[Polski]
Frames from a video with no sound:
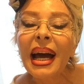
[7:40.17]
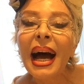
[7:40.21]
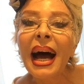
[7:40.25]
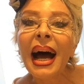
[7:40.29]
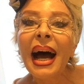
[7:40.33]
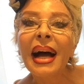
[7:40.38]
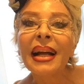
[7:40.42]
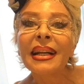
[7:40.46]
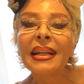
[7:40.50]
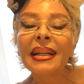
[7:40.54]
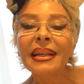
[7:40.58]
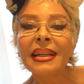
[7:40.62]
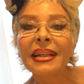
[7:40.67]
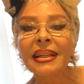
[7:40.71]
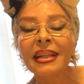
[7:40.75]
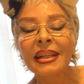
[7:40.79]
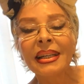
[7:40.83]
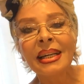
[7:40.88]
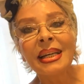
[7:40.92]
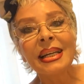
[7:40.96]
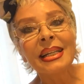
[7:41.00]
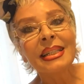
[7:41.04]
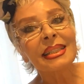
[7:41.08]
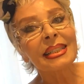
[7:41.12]
Ale
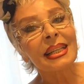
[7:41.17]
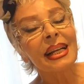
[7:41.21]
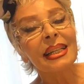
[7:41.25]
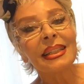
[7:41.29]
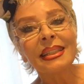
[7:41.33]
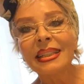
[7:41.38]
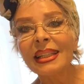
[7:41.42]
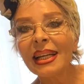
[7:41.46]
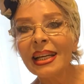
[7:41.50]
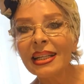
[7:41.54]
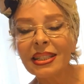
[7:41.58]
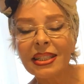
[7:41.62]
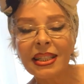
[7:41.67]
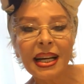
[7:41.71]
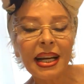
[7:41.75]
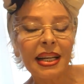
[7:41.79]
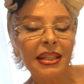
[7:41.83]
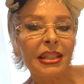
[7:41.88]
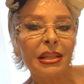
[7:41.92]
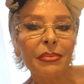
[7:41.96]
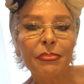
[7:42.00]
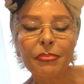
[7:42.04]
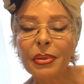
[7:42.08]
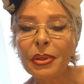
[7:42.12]
calineczka
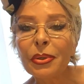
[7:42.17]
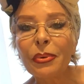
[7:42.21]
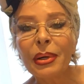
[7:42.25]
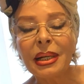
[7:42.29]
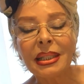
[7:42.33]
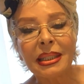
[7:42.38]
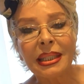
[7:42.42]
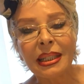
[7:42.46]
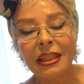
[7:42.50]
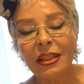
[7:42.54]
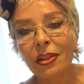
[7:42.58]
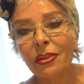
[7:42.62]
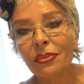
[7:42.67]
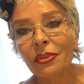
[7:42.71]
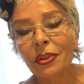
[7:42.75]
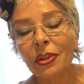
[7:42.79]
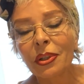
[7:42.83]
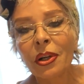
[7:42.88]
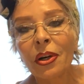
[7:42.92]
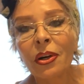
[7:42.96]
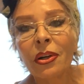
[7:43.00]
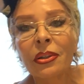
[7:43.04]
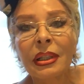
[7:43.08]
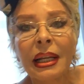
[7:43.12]
nie była
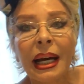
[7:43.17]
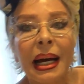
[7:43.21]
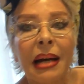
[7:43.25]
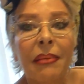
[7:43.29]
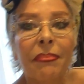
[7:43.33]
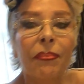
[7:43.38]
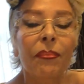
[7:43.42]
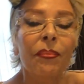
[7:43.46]
zadowolona,